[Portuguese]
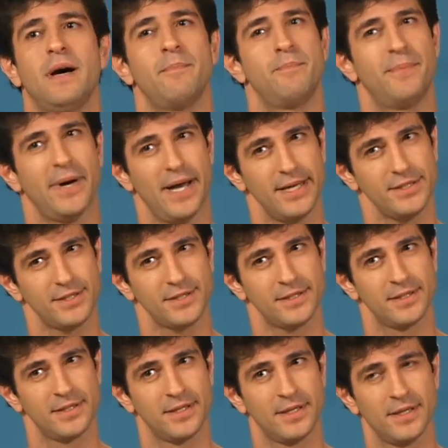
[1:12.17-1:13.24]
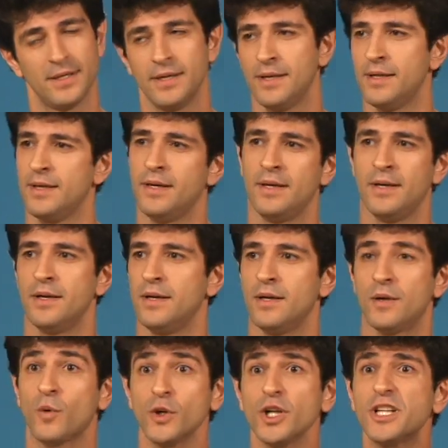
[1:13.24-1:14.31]
Rapaz.
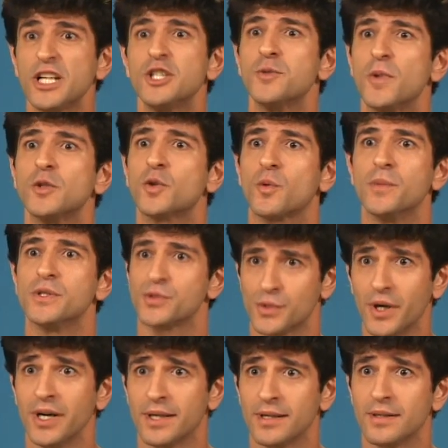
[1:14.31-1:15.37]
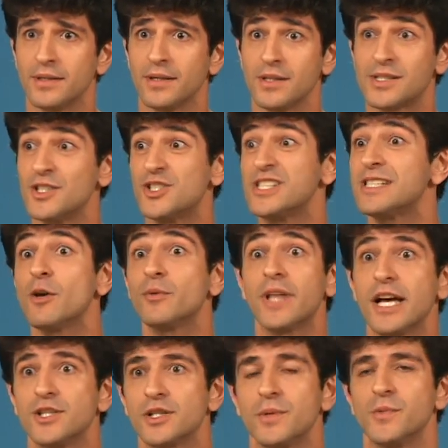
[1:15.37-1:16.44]
Quando o atendimento começou, eu sentia
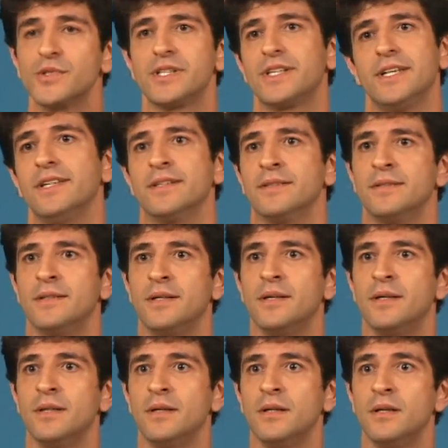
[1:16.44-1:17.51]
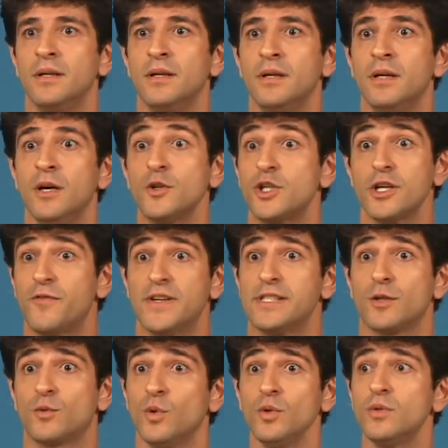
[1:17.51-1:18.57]
saudade da musiquinha. Eu tinha que
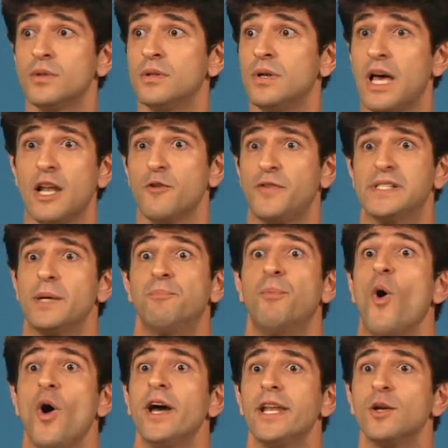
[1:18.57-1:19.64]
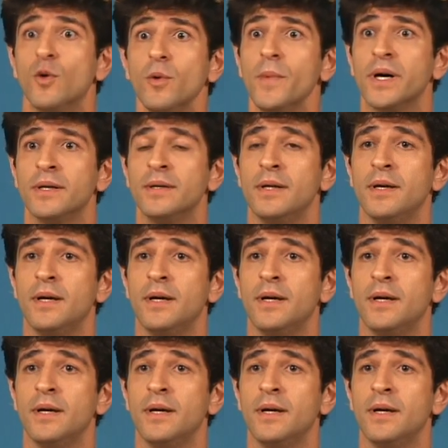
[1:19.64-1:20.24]
fazer tudo, ela não fazia porra nenhuma.